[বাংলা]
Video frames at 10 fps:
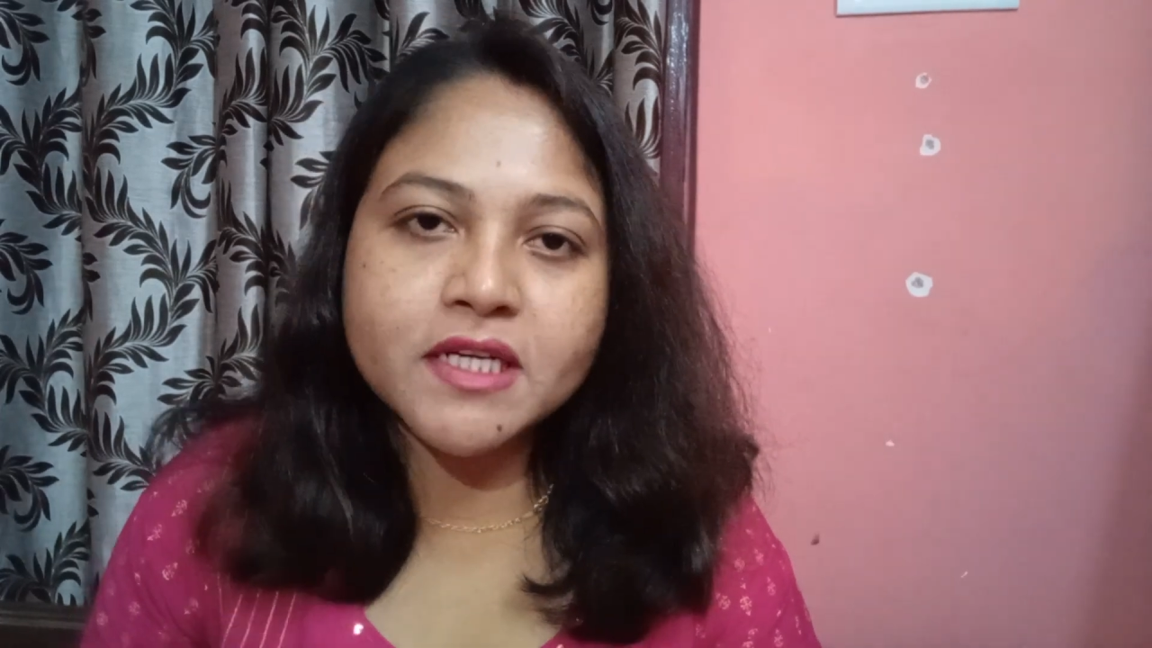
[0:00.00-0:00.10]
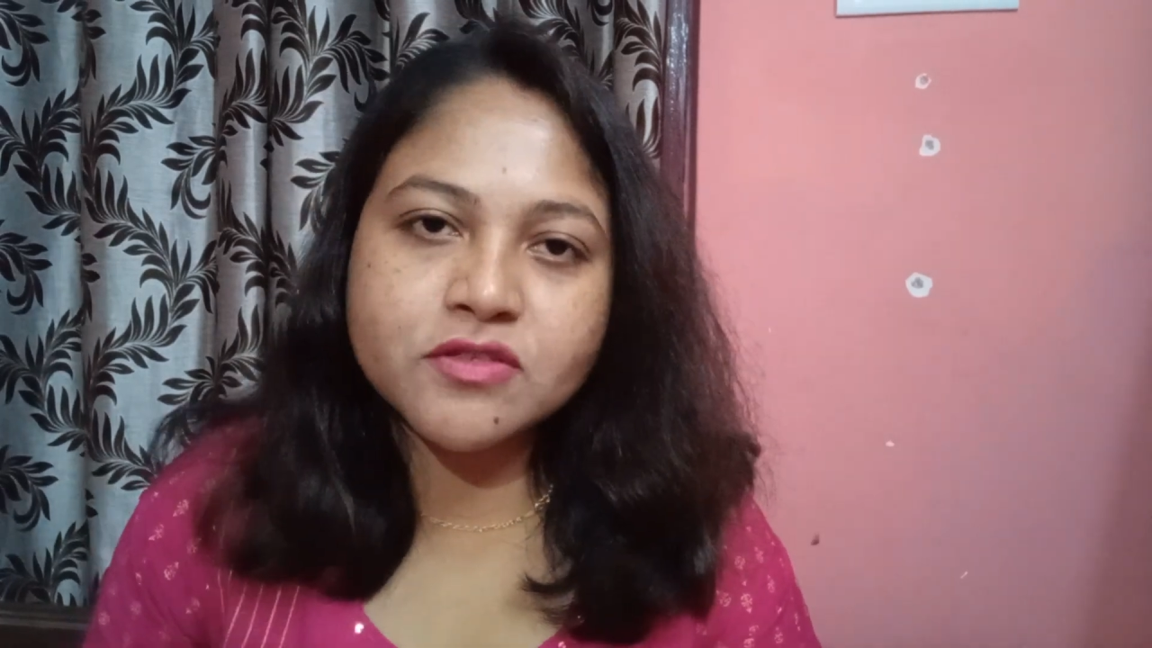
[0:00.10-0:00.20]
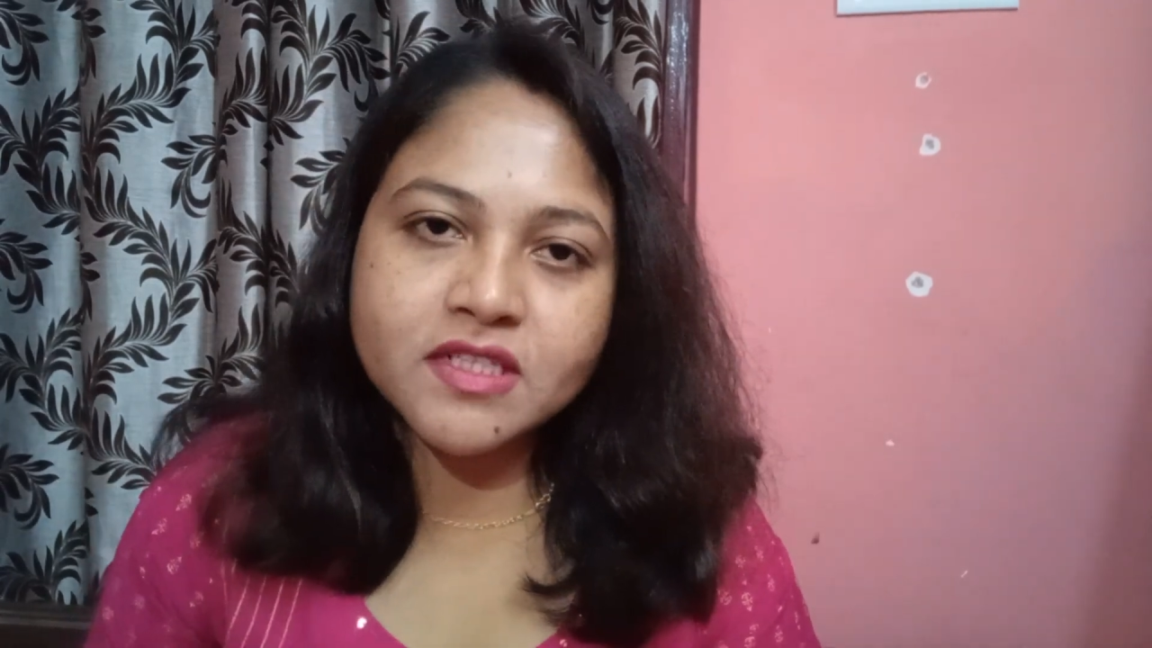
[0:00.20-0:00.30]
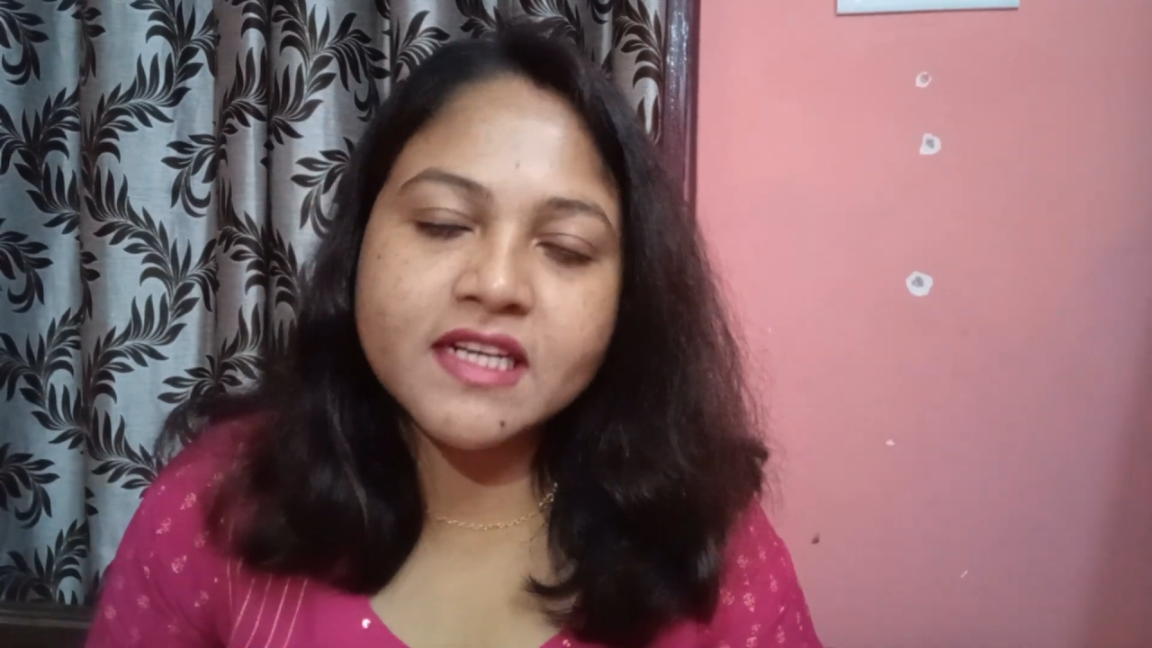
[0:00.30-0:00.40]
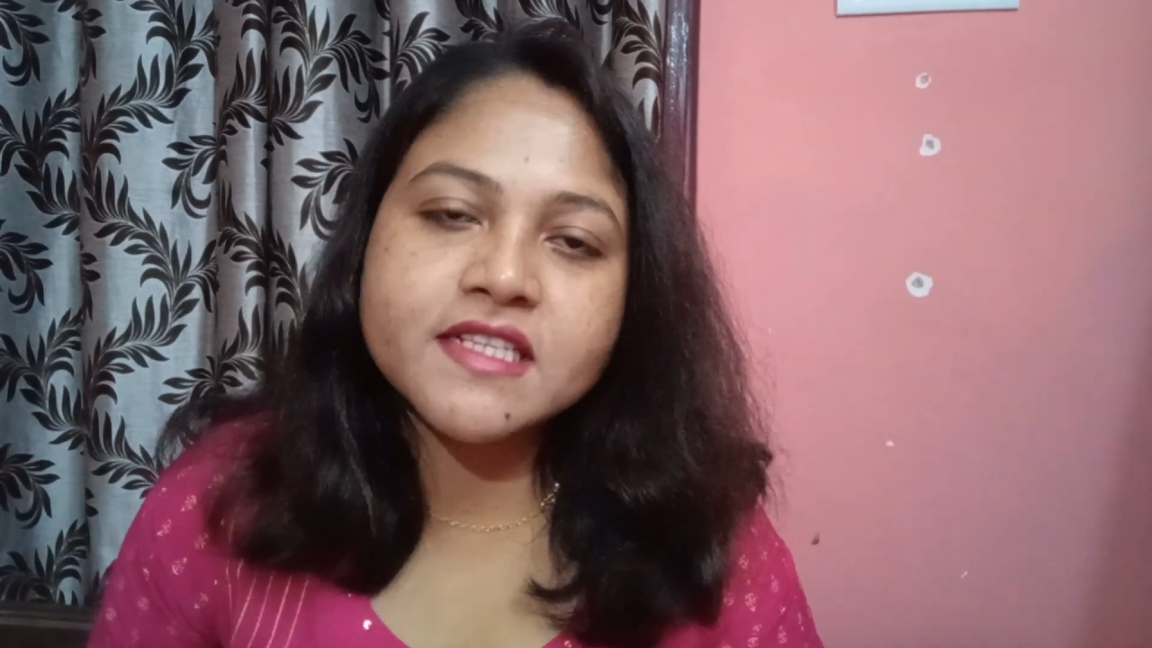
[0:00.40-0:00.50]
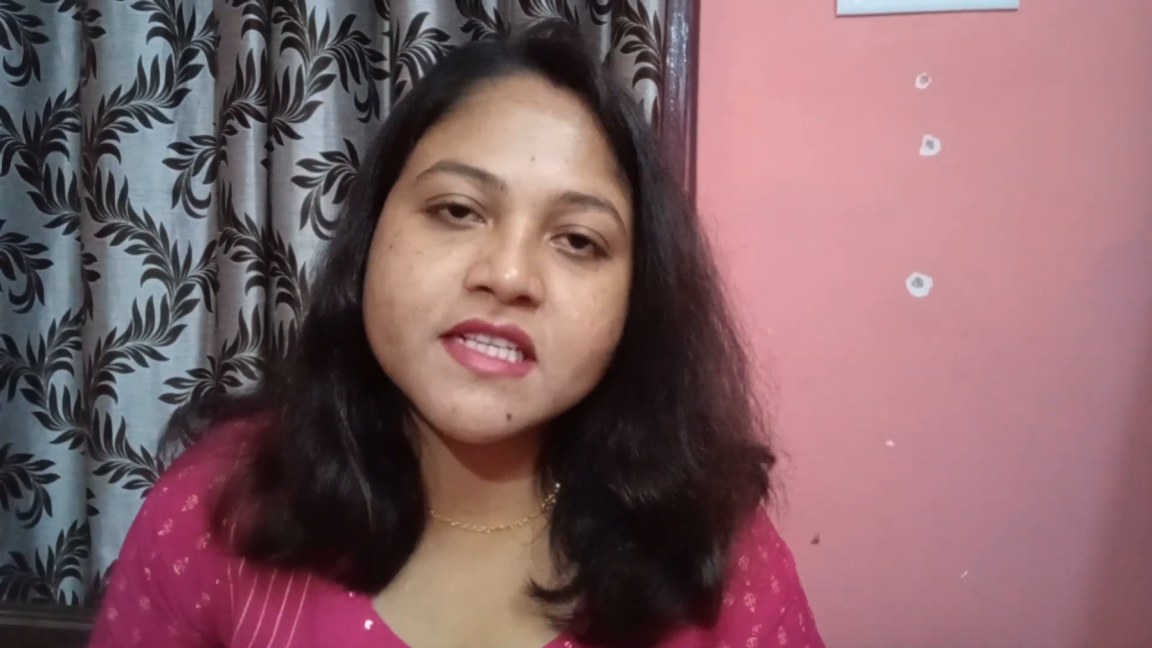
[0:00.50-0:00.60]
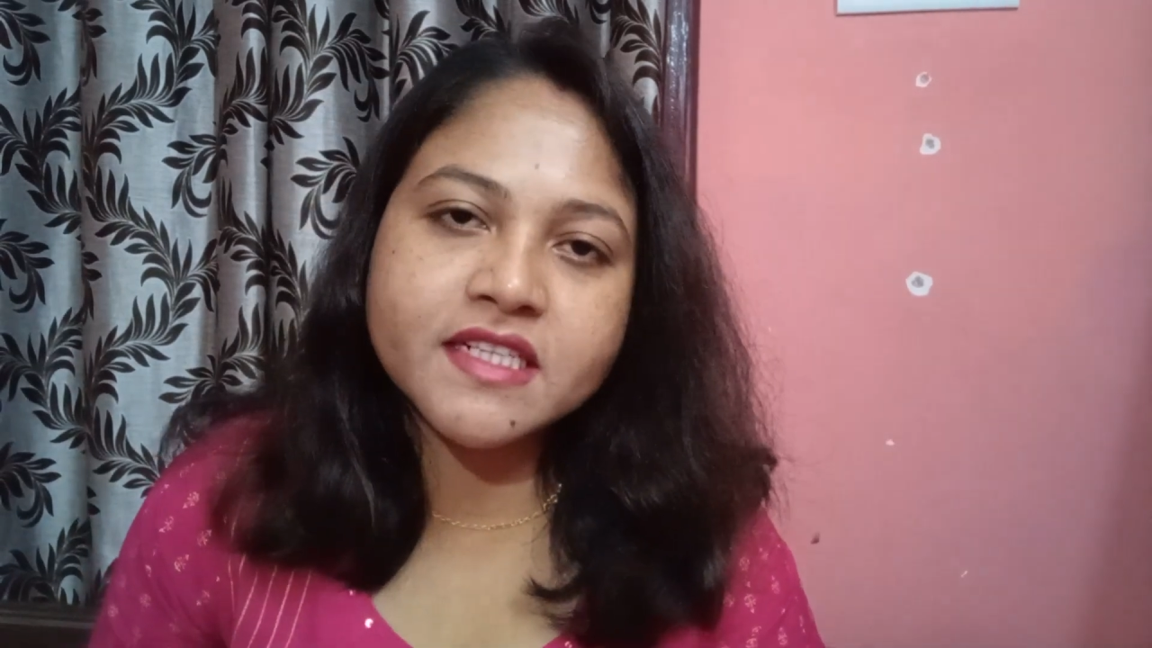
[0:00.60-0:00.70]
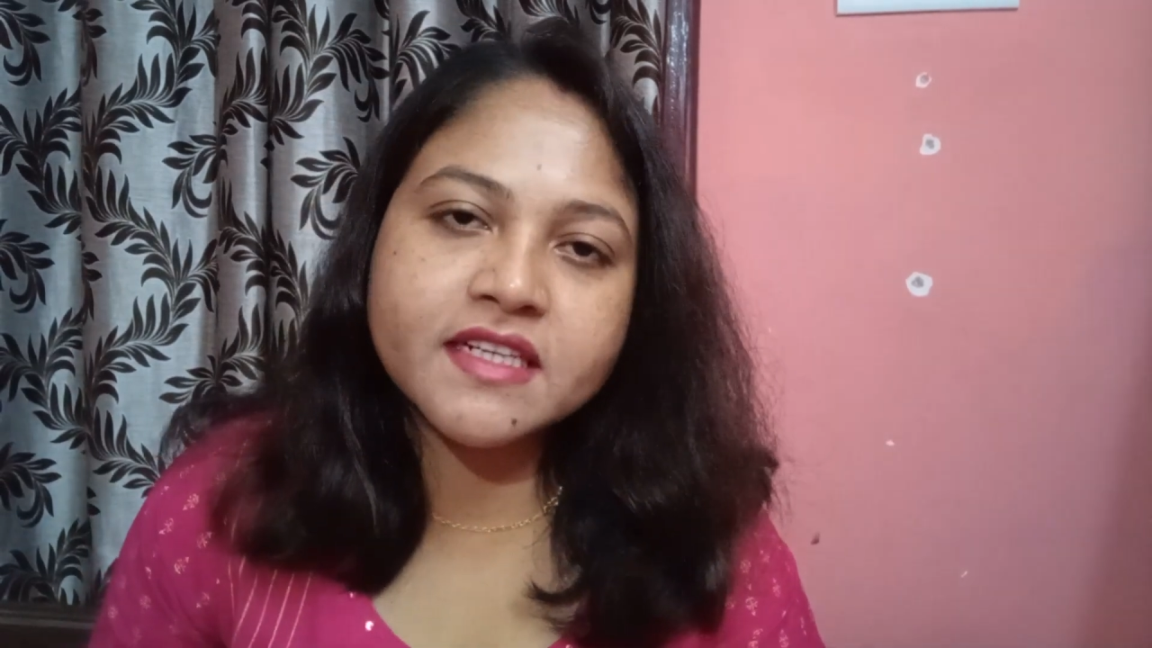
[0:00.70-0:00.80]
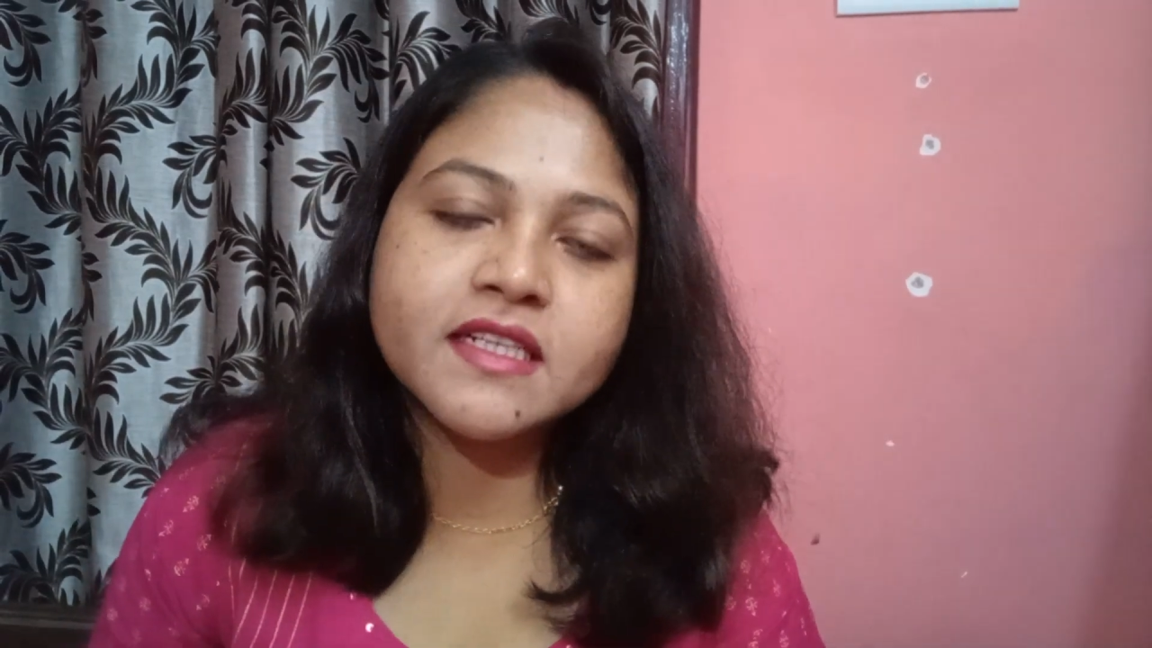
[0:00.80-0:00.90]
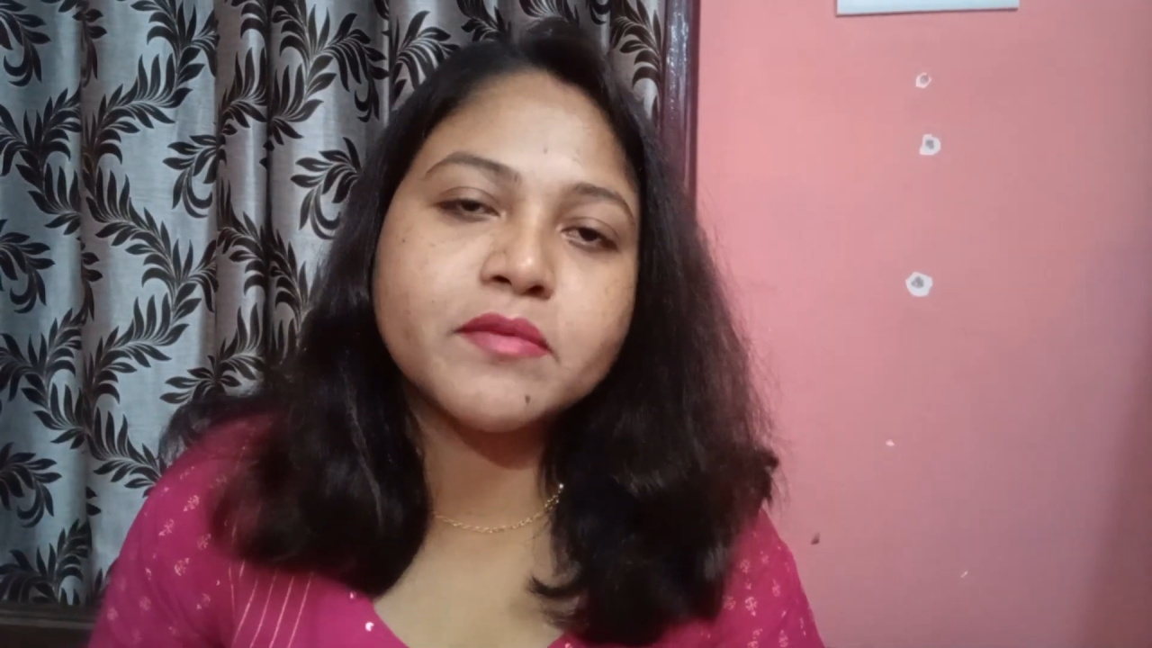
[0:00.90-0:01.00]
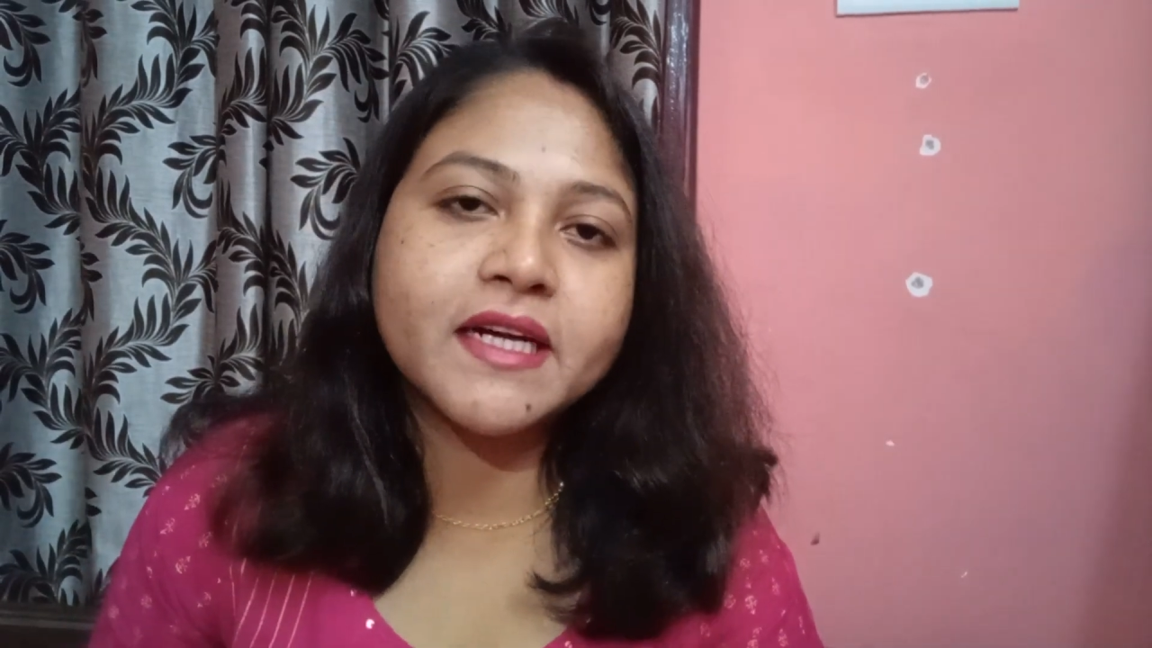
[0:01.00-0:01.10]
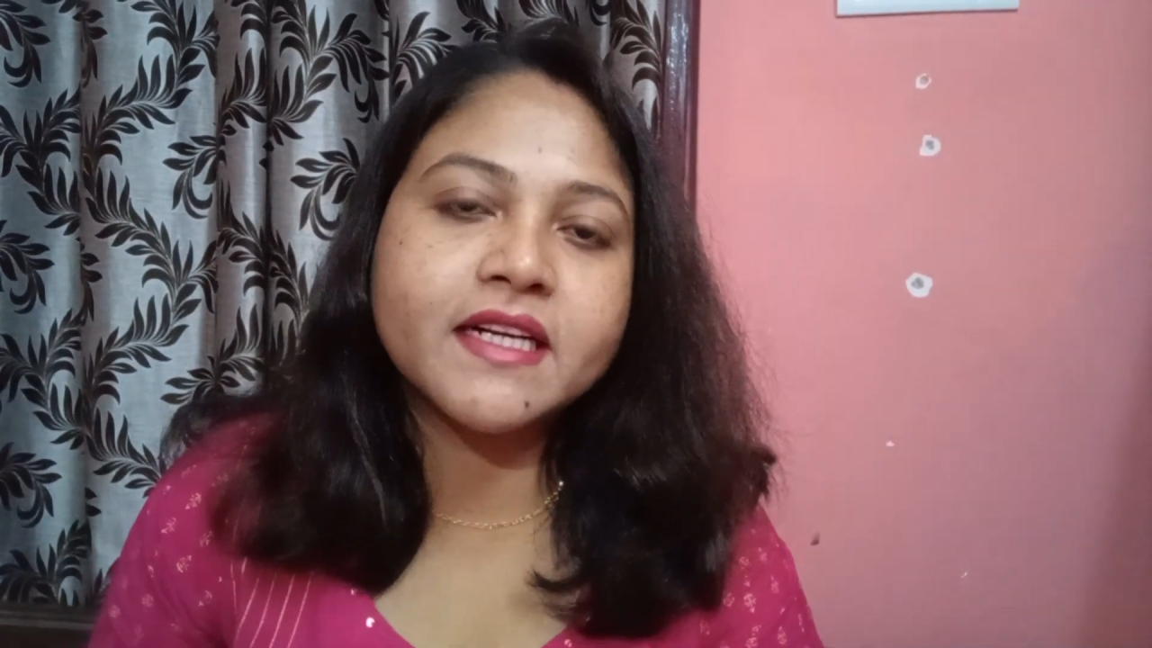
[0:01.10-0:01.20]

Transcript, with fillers: পার্সোনাল অ্যাসিস্ট্যান্টের